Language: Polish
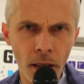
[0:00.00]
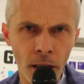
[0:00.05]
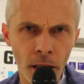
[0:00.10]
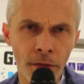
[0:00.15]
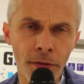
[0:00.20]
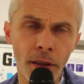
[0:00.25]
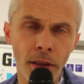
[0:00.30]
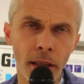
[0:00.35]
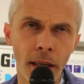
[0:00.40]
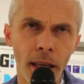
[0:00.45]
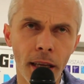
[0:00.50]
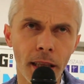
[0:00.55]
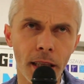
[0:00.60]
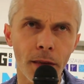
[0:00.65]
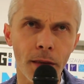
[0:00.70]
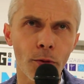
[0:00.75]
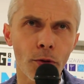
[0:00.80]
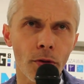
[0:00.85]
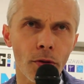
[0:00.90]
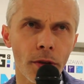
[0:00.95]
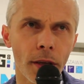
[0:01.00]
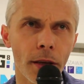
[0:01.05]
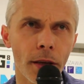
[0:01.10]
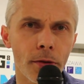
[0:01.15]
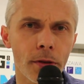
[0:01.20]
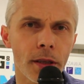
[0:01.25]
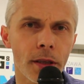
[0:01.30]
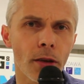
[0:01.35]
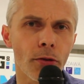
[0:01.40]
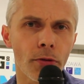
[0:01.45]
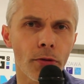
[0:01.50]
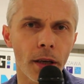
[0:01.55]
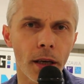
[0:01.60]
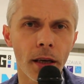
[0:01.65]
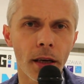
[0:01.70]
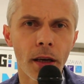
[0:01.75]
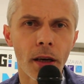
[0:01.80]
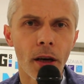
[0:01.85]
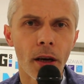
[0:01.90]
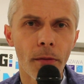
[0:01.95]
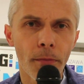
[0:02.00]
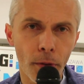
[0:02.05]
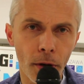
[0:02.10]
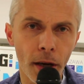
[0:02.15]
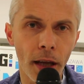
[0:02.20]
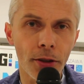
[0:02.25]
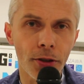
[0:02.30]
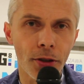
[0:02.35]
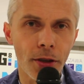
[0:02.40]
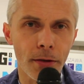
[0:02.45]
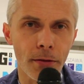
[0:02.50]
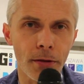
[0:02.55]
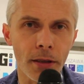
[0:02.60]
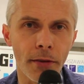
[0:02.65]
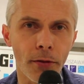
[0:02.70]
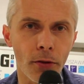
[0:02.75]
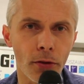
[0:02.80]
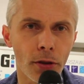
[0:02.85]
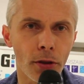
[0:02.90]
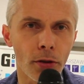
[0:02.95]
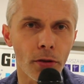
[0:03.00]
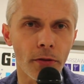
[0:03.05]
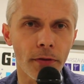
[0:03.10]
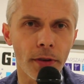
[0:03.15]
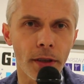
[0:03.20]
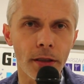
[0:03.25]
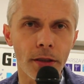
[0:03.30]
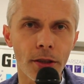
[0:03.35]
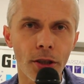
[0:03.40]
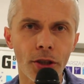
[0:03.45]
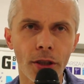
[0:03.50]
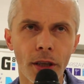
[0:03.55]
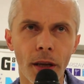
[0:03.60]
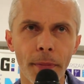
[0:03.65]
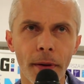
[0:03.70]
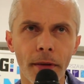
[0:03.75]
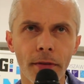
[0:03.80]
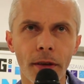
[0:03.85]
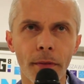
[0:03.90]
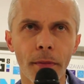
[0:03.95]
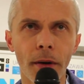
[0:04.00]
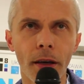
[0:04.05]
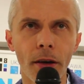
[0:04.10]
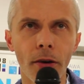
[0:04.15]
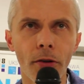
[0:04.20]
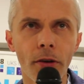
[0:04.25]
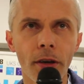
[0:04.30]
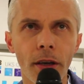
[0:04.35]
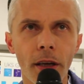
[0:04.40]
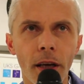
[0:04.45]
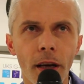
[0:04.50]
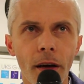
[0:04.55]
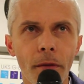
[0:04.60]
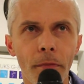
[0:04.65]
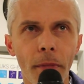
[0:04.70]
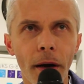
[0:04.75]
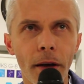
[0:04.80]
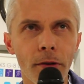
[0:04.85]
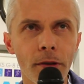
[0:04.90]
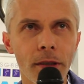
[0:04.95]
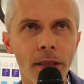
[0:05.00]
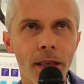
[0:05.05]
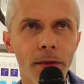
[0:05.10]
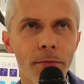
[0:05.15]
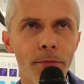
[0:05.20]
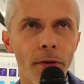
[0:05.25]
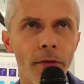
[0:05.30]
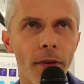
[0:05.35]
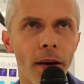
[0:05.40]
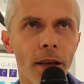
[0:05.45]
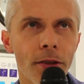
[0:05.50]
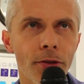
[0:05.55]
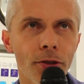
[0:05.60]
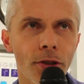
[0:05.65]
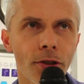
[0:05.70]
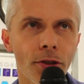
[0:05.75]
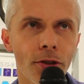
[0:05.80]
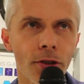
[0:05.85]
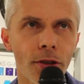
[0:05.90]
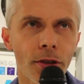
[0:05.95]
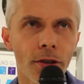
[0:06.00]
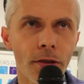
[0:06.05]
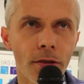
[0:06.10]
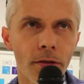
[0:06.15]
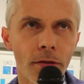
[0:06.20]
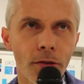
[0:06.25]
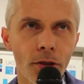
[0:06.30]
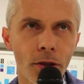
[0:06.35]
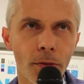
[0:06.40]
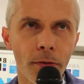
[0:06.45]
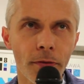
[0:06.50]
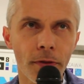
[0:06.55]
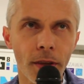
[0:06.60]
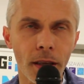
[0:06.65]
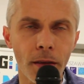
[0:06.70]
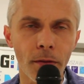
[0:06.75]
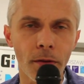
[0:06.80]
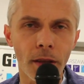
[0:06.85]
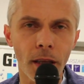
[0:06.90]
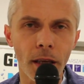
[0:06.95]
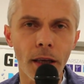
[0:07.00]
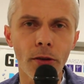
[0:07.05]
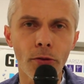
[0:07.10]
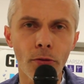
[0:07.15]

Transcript: I wtedy na takim turnieju startuje ponad 300 zawodników, więc dzieci naprawdę mają, mają z kim powalczyć i żeby w taki, taki